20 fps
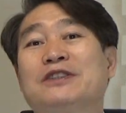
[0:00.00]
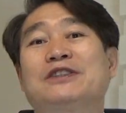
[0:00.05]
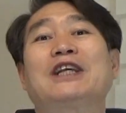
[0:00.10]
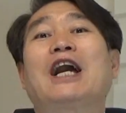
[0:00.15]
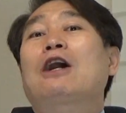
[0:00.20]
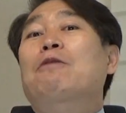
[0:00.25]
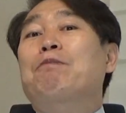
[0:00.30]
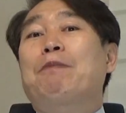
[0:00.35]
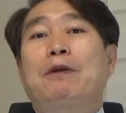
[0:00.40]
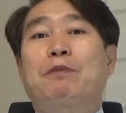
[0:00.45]

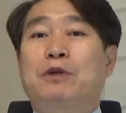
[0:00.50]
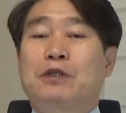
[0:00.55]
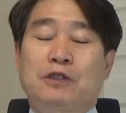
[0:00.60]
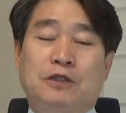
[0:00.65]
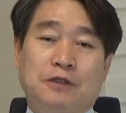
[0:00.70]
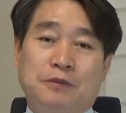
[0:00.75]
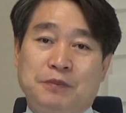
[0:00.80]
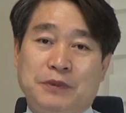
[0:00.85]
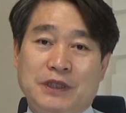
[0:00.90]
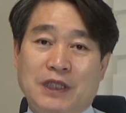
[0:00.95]
싹
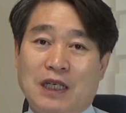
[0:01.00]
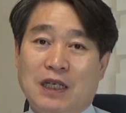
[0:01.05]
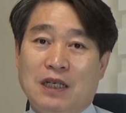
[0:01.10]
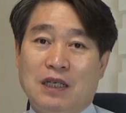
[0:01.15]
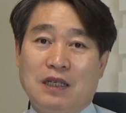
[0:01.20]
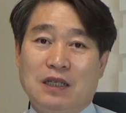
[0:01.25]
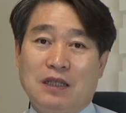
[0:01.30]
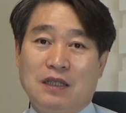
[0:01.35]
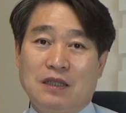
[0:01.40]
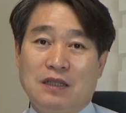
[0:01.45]
빼버렸습니다.
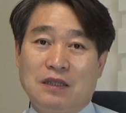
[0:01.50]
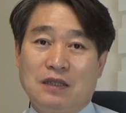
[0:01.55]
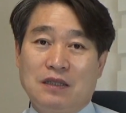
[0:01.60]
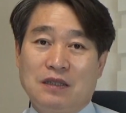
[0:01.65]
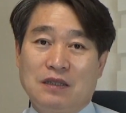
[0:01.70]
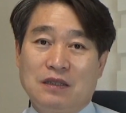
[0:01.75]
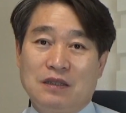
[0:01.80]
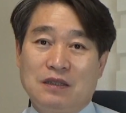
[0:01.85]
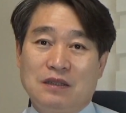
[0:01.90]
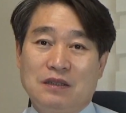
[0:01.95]

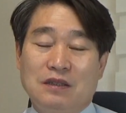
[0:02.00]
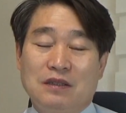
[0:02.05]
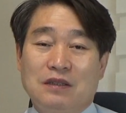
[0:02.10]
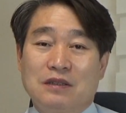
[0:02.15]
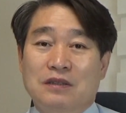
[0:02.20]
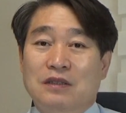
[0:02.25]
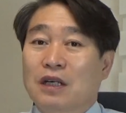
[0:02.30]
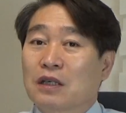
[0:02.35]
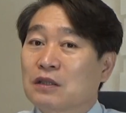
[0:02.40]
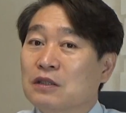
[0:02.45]

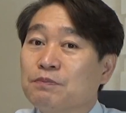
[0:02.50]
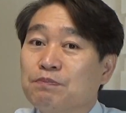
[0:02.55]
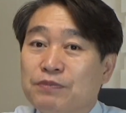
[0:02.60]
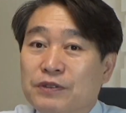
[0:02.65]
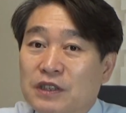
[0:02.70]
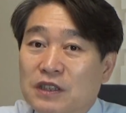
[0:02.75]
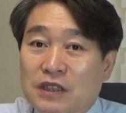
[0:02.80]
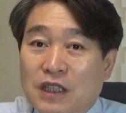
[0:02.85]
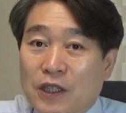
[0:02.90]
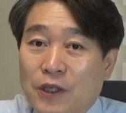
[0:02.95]
자,
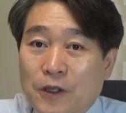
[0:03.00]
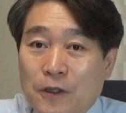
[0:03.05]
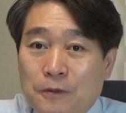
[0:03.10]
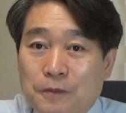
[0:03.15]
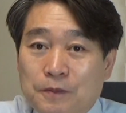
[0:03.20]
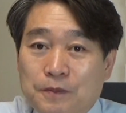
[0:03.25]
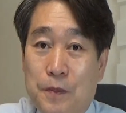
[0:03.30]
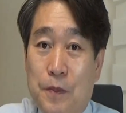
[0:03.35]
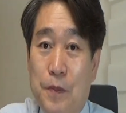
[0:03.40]
그뿐인가요?